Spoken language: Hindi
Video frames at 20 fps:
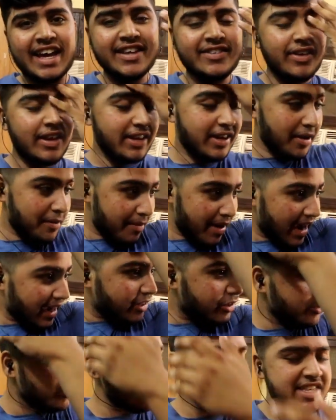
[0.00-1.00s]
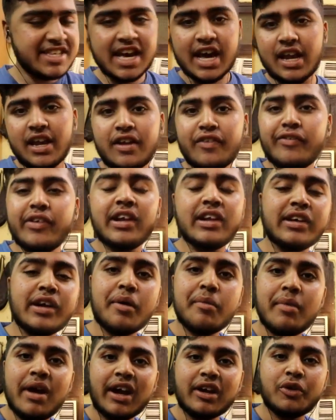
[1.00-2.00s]
वेलकम बैक टू दी चैनल
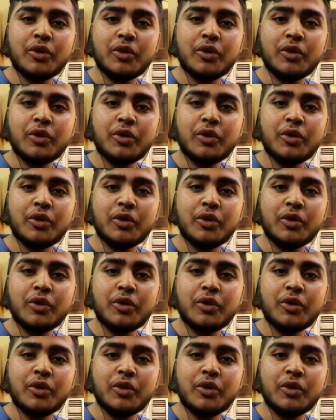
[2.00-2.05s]
वेलकम बैक